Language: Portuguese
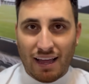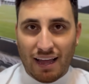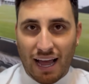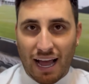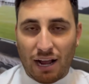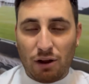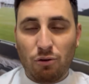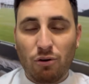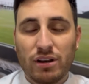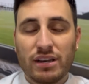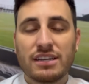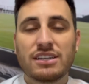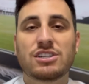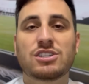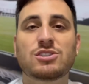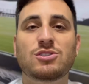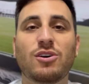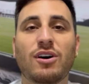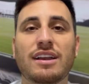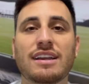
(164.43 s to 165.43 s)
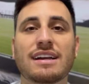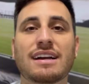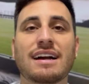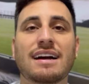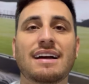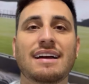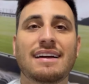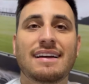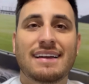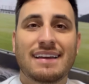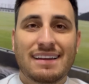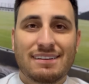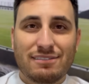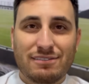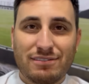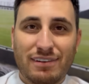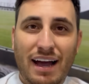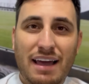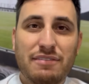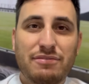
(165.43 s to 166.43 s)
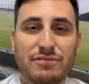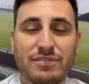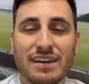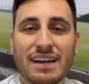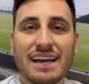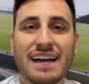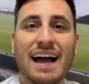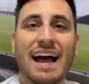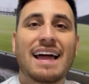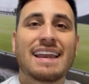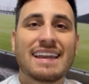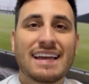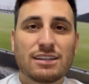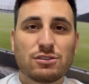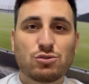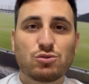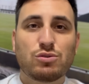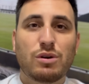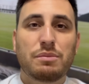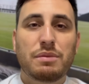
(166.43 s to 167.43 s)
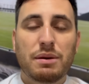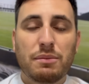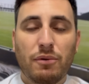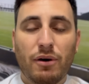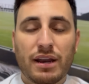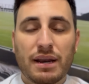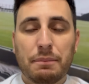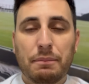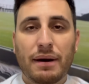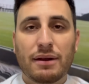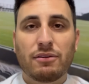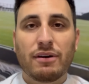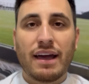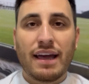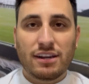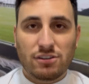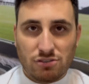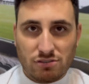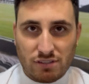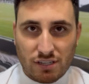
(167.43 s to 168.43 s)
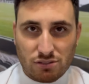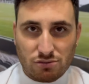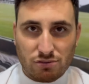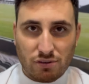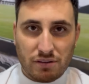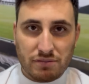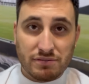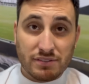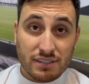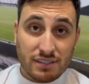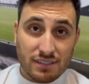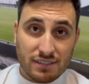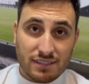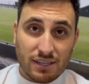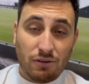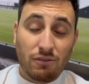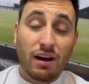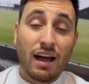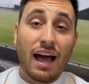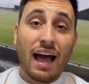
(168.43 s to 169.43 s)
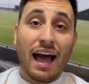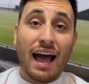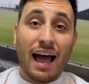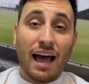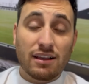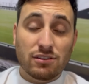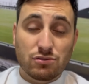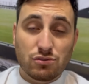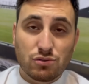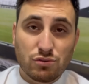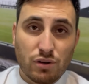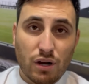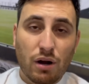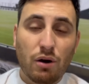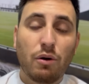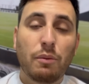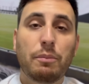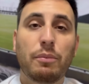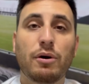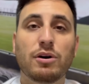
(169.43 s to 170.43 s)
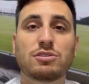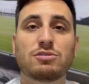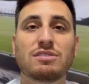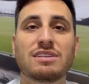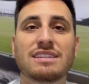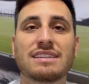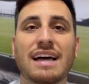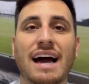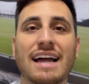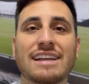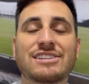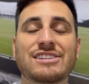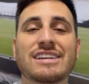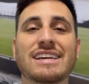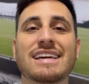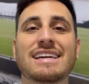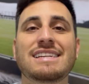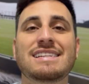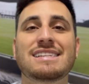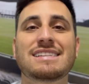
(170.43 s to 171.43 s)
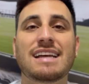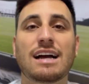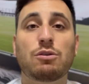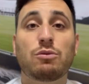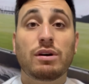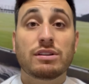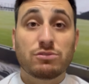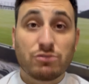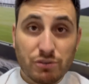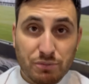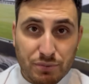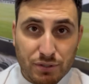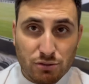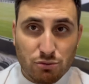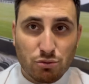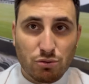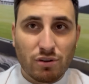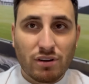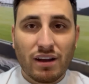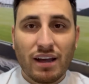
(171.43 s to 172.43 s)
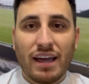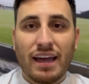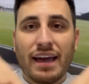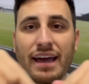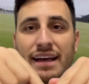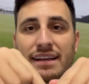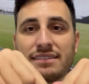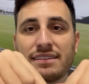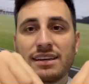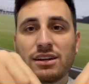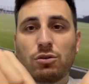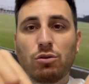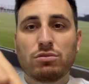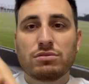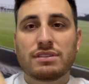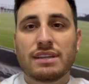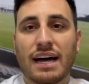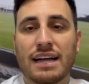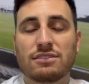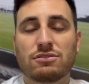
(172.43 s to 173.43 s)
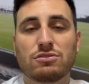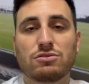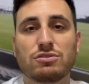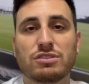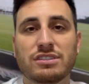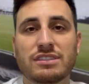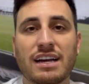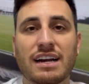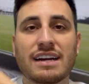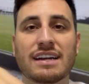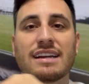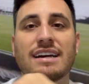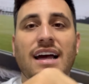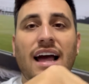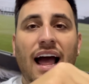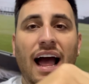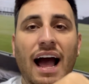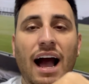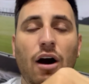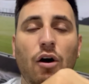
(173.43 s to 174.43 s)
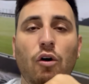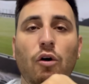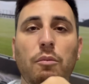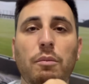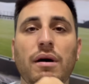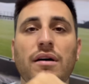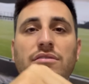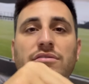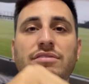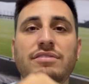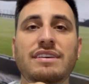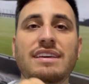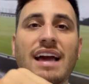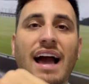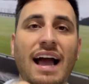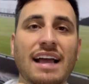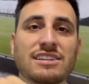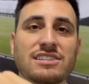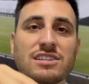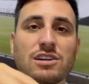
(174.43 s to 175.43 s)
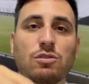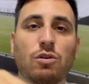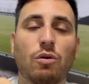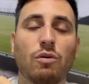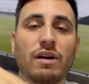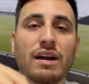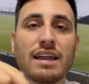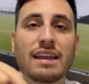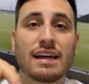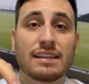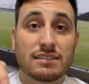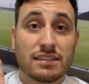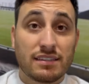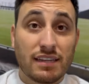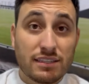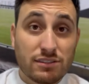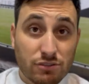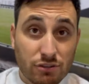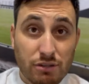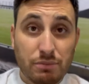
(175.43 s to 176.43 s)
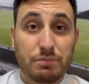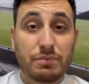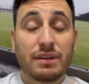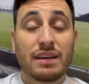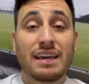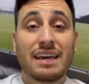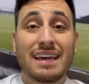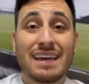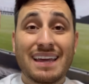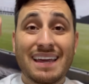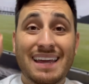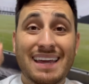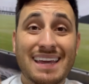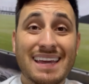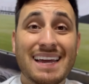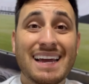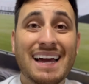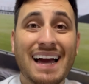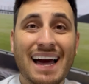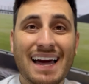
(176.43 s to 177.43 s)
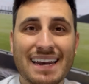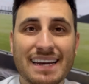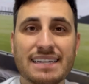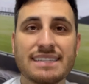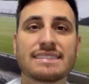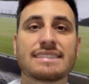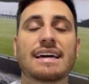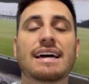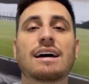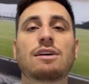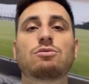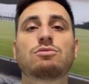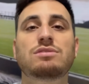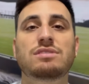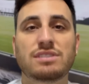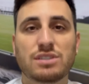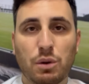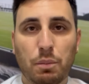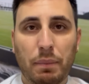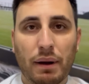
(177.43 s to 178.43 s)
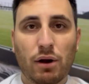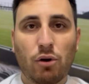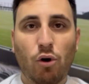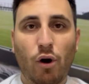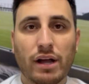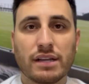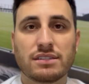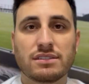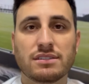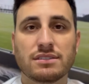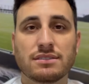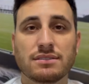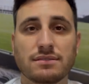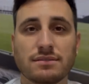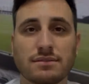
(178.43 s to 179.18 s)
A colina histórica vai ficar na sua memória para o resto da sua vida. Então, a sua oportunidade está com a Trip Tour. Entre em contato no Instagram, arroba viaje com Renata da Trip e garanta o seu pacote.